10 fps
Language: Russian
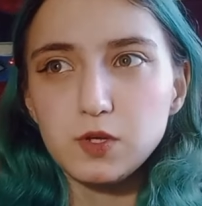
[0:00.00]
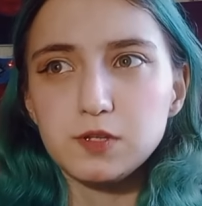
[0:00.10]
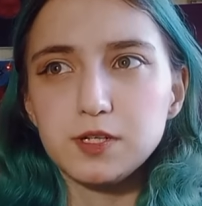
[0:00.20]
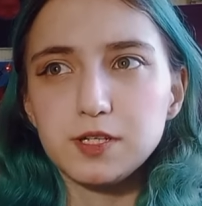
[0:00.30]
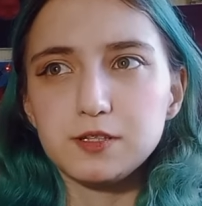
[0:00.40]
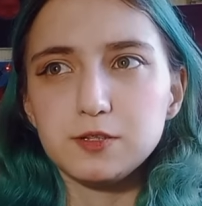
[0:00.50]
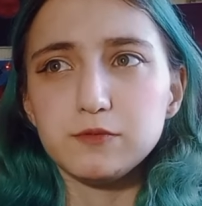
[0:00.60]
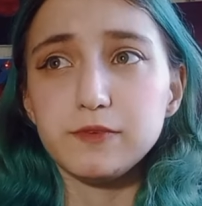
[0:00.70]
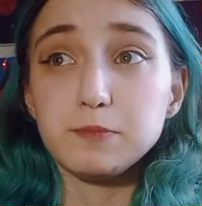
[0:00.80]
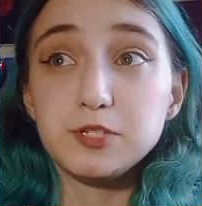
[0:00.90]
Он говорит,
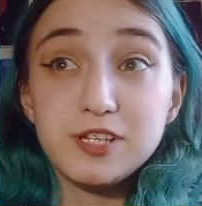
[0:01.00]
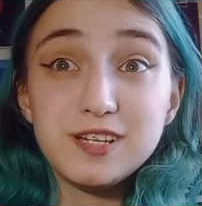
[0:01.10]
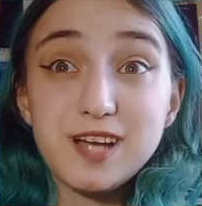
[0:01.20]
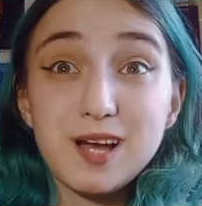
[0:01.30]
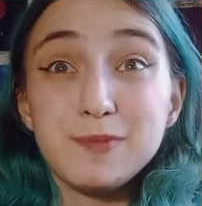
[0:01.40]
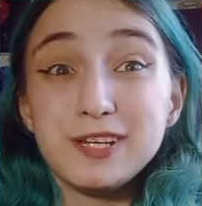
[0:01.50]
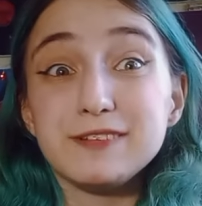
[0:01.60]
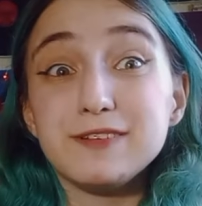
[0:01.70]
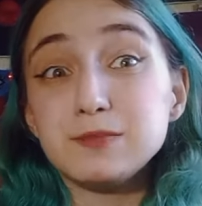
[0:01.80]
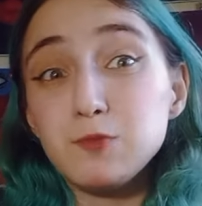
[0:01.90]
ну вообще, как бы
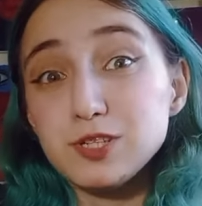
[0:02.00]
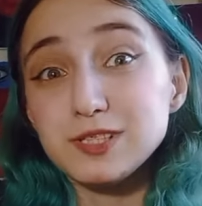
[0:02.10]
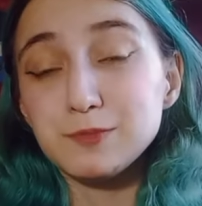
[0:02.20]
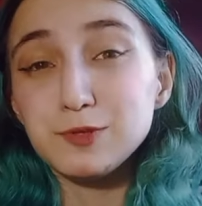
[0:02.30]
это возможно?